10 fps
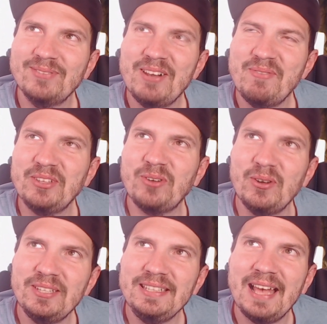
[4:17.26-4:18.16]
Weil ich
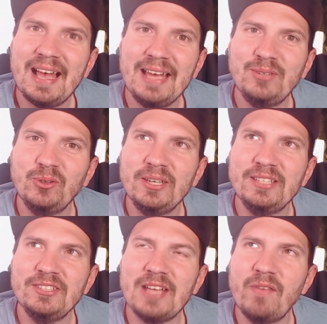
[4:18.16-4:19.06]
könnte ja rein
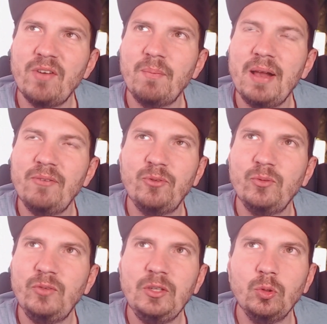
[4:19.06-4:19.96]
theoretisch einfach mal für
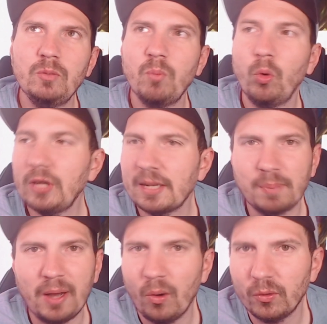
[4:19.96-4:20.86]
ein Video einen
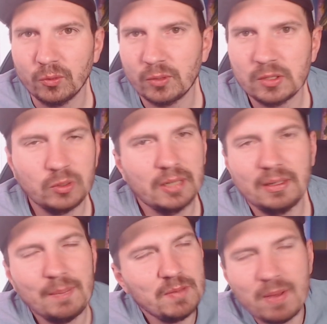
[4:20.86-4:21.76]
Monat brauchen oder so.
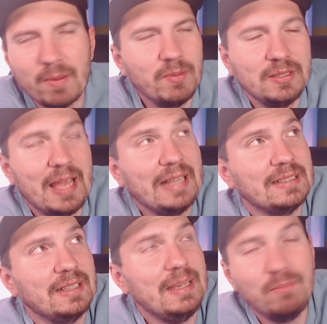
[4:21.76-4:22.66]
Dann gebe ich mir aber ein bisschen
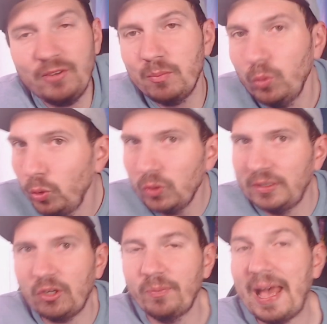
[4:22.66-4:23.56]
extrem viel Mühe
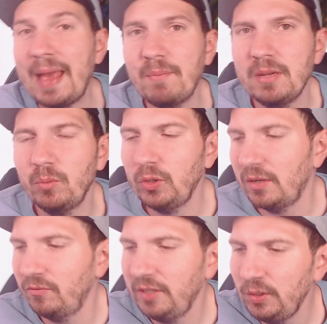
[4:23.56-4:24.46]
und dann kommt einmal im
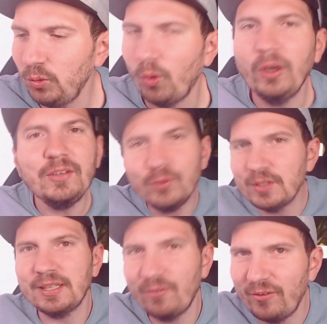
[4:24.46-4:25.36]
Monat ein Video. Euch
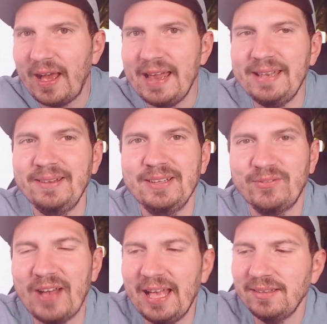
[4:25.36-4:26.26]
würde es gefallen,
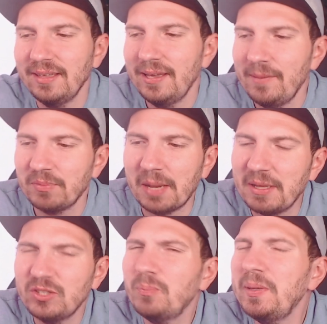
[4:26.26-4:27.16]
ich weiß,
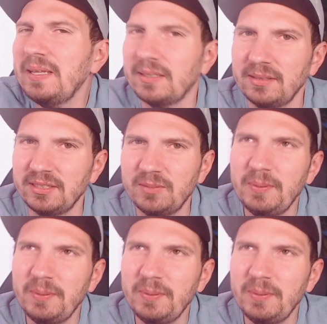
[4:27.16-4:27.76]
aber so bin ich nicht.